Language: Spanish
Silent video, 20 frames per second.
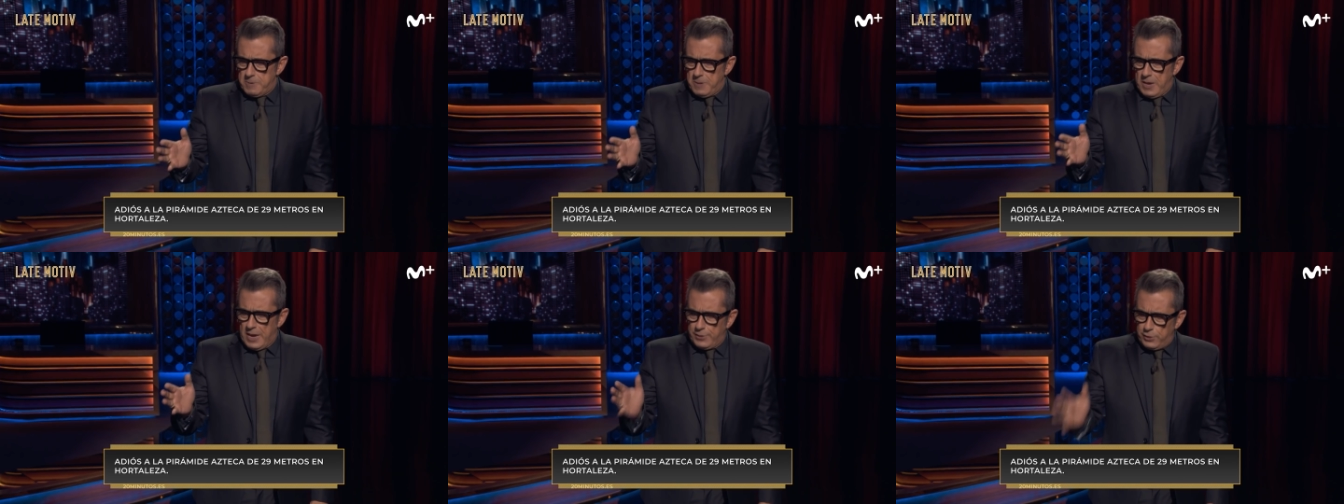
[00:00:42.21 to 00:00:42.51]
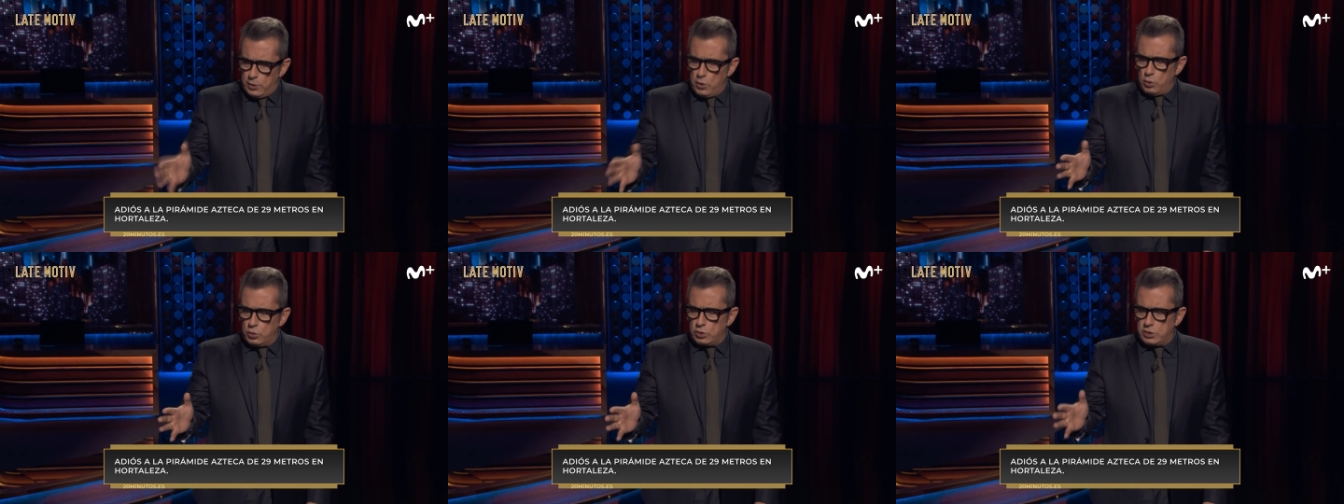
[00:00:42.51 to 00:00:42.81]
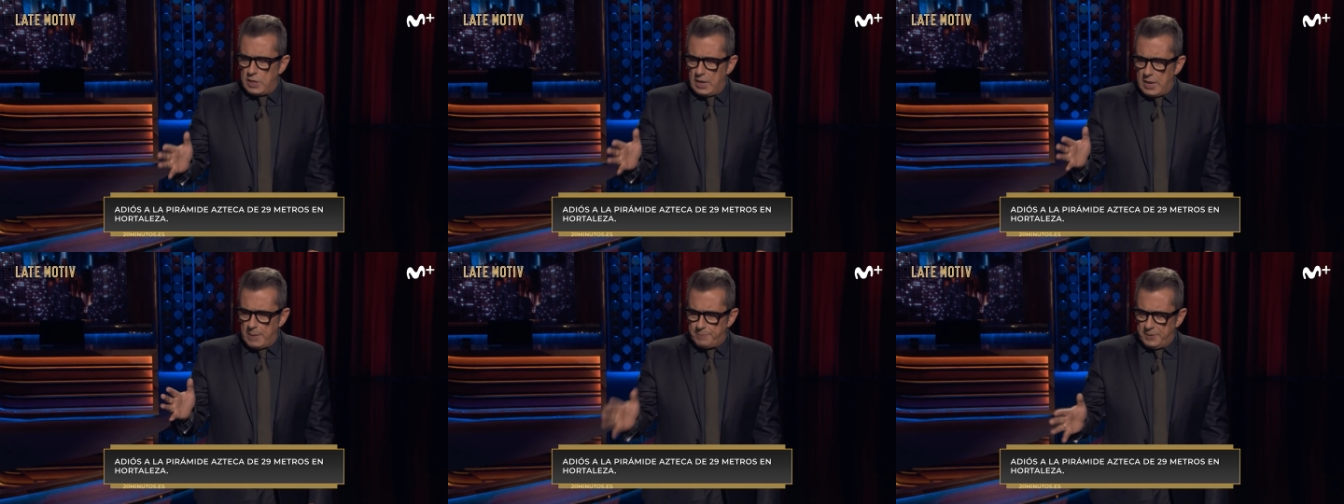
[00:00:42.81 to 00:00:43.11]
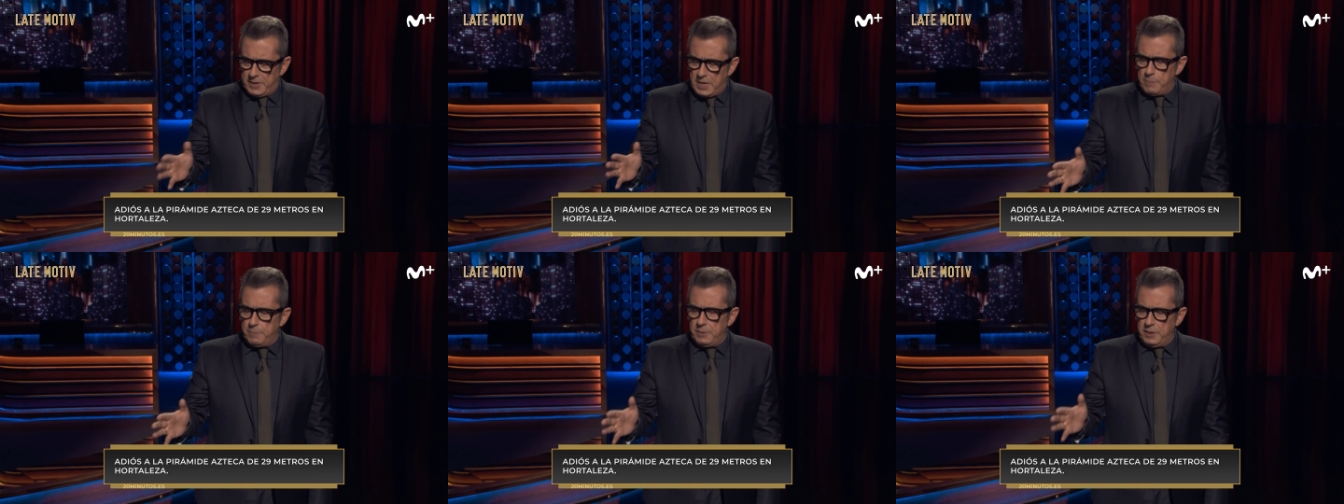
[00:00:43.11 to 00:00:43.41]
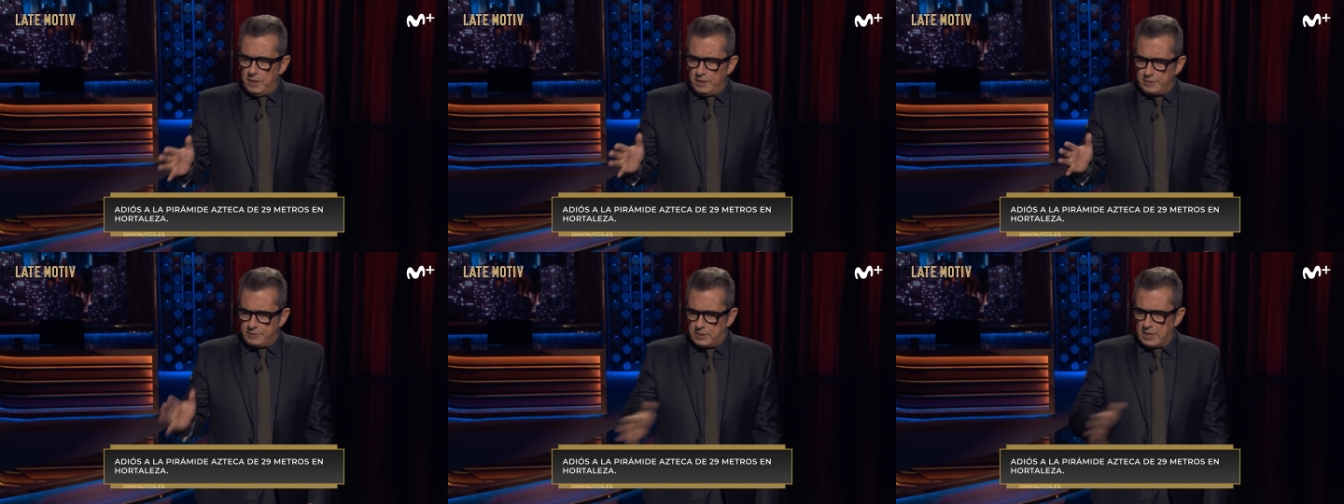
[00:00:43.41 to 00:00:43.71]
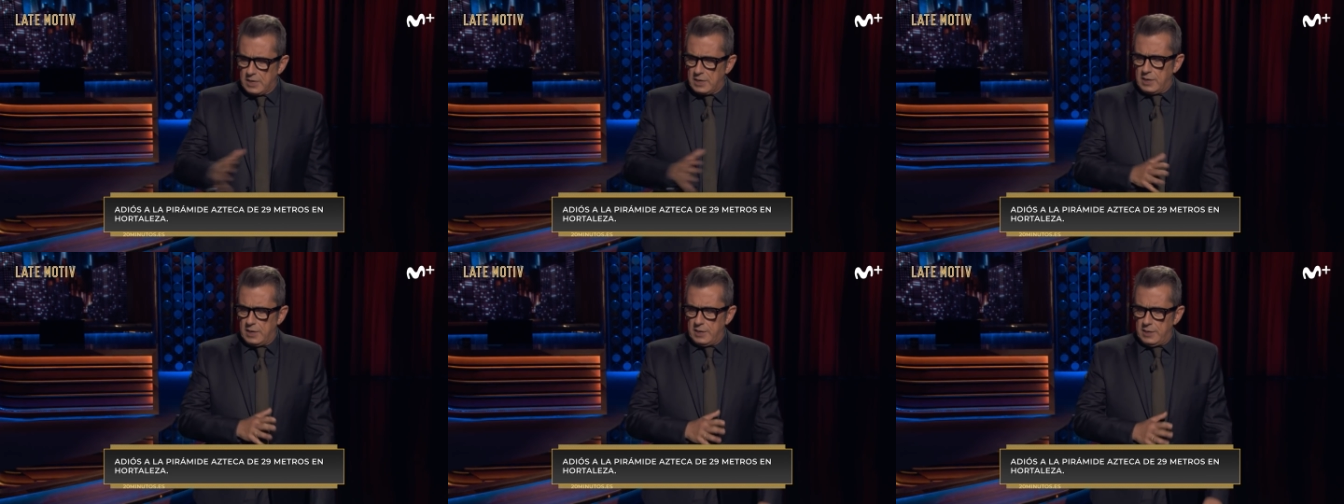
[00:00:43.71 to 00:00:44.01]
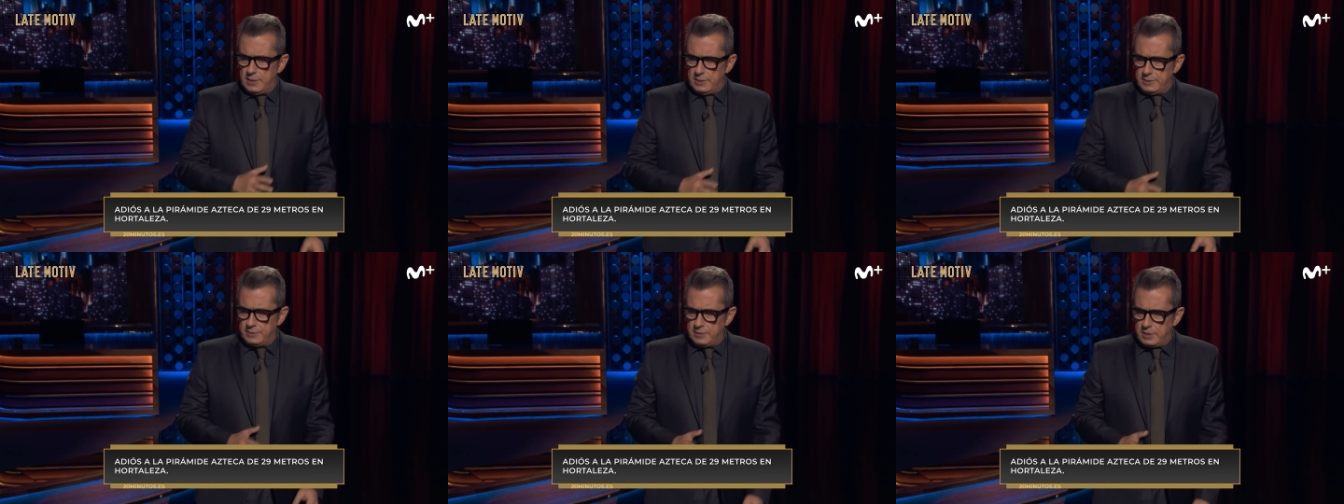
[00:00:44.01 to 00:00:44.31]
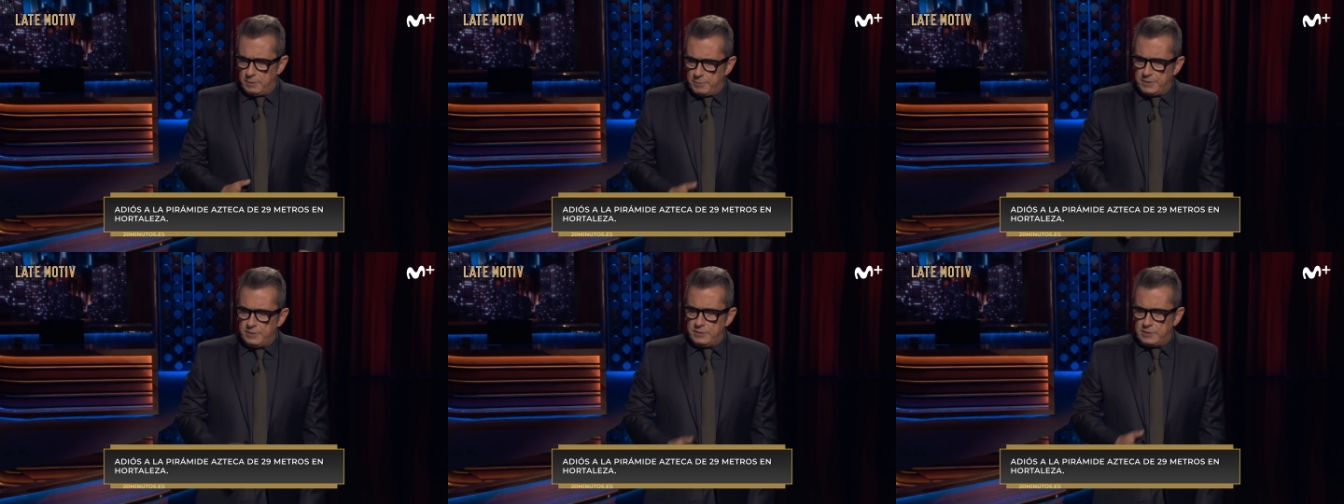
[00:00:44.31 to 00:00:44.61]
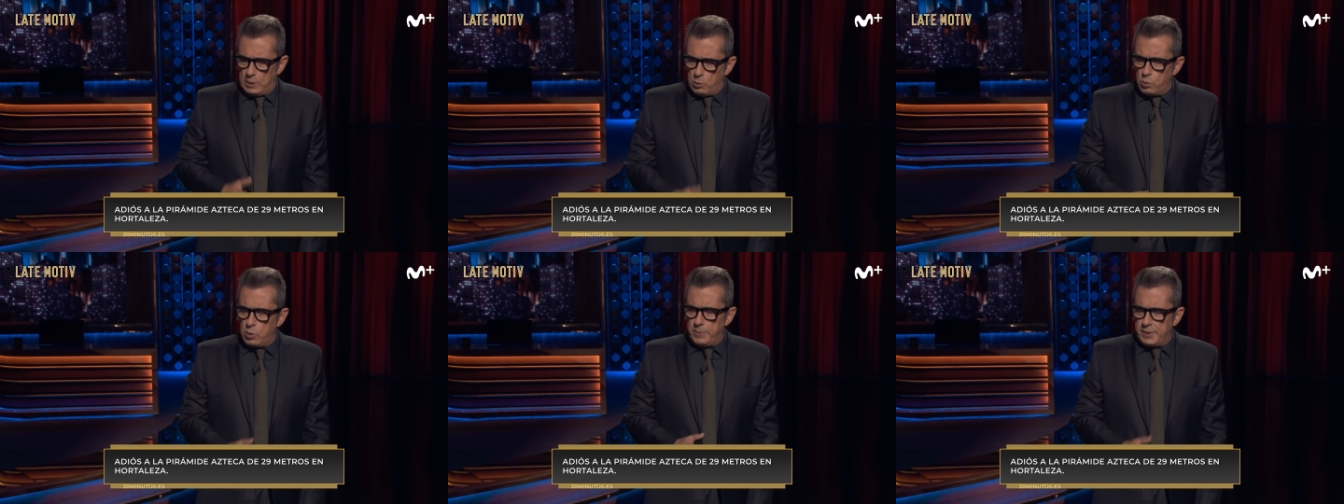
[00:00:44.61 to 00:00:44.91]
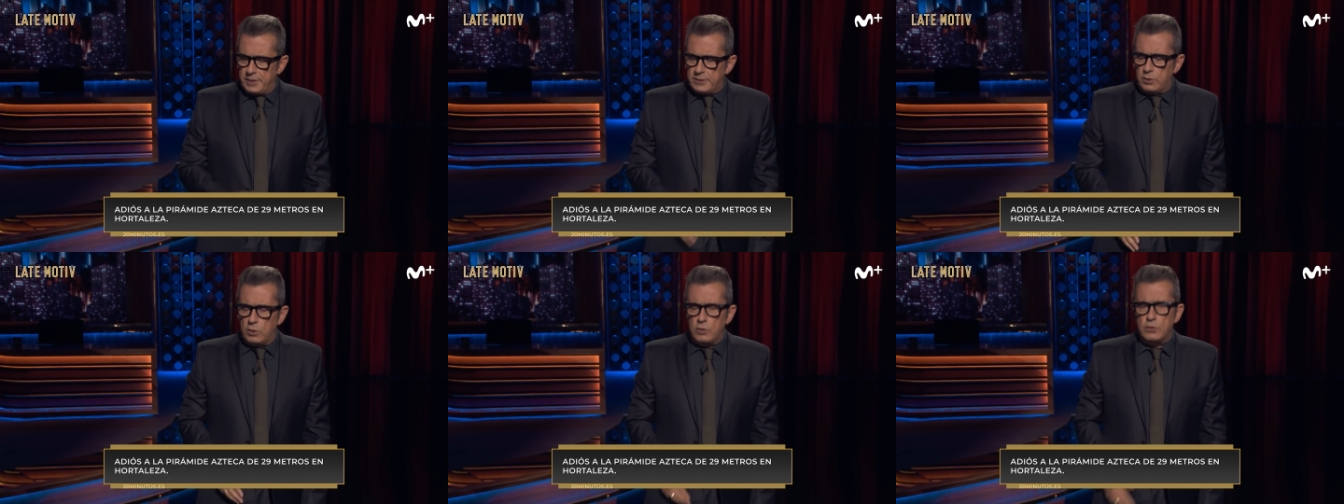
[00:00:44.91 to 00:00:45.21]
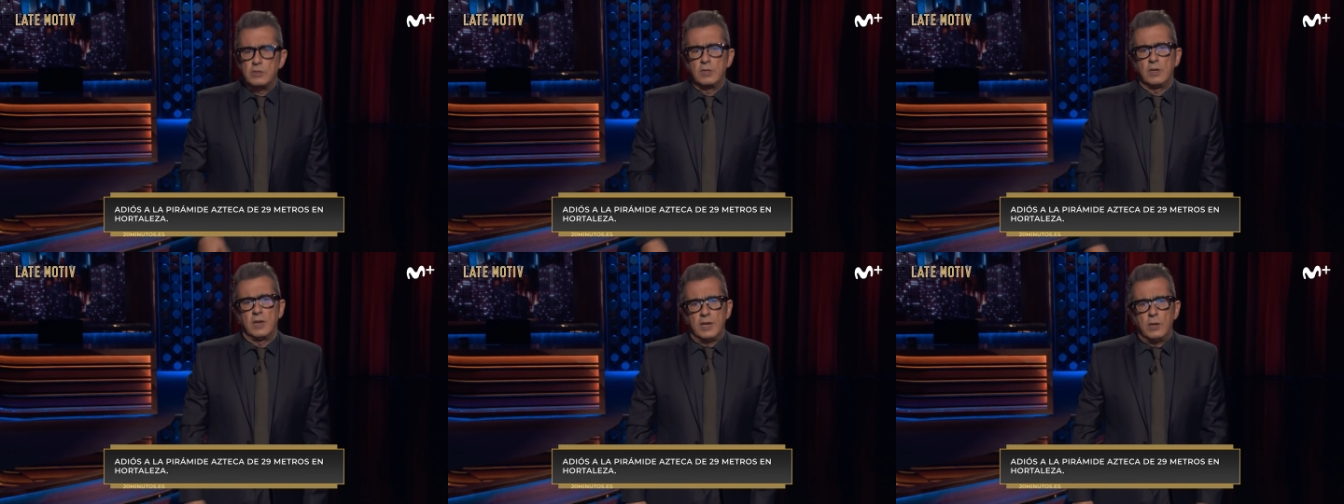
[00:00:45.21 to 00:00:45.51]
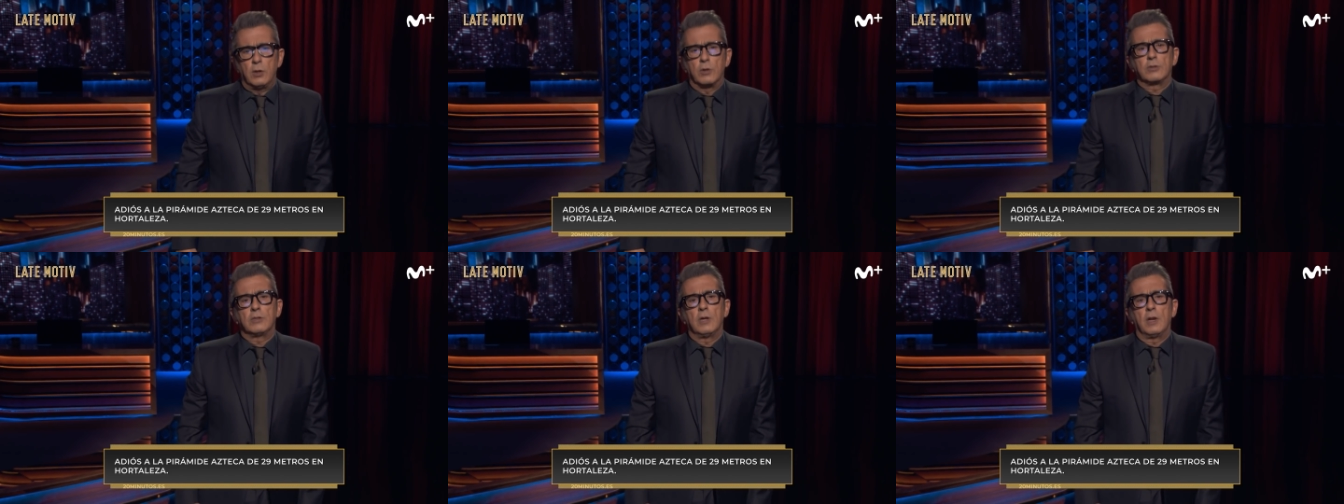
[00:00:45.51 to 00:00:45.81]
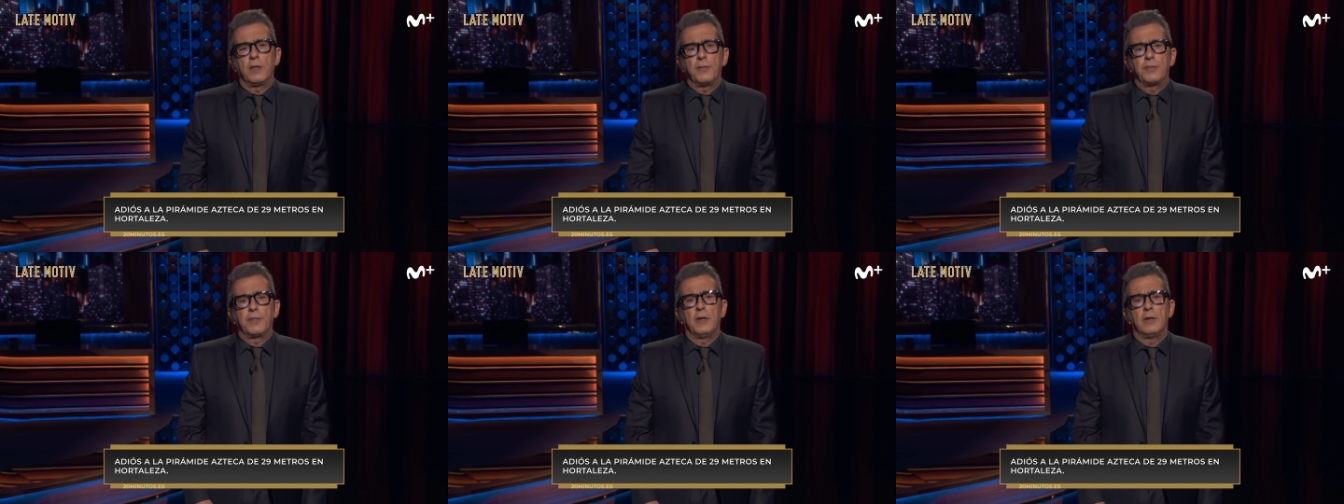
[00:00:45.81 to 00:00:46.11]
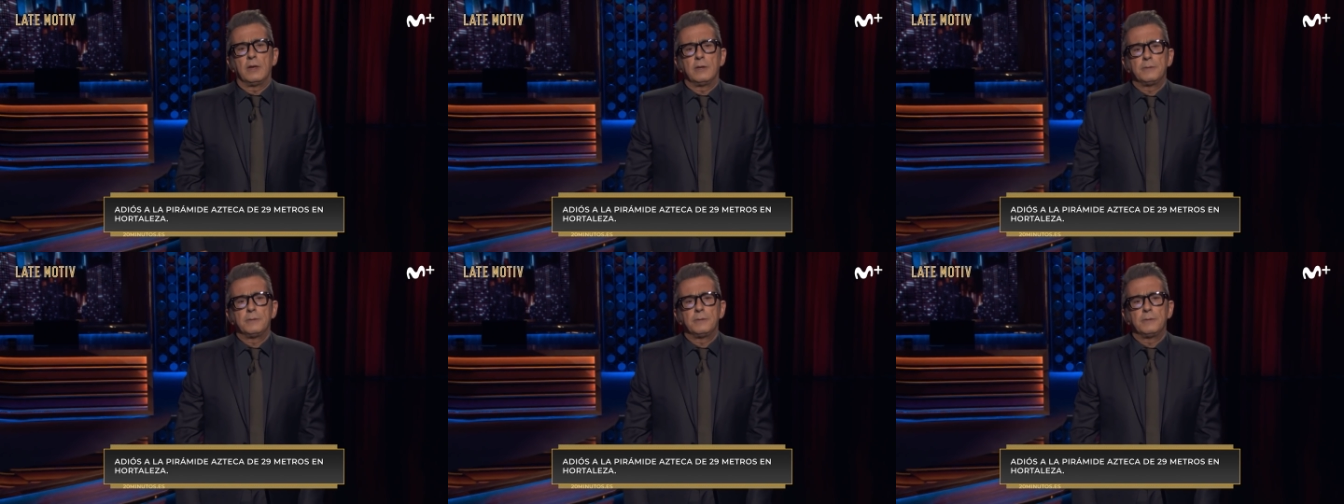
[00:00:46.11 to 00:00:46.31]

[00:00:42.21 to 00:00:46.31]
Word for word: adiós a la pirámide azteca de 29 metros en Hortaleza.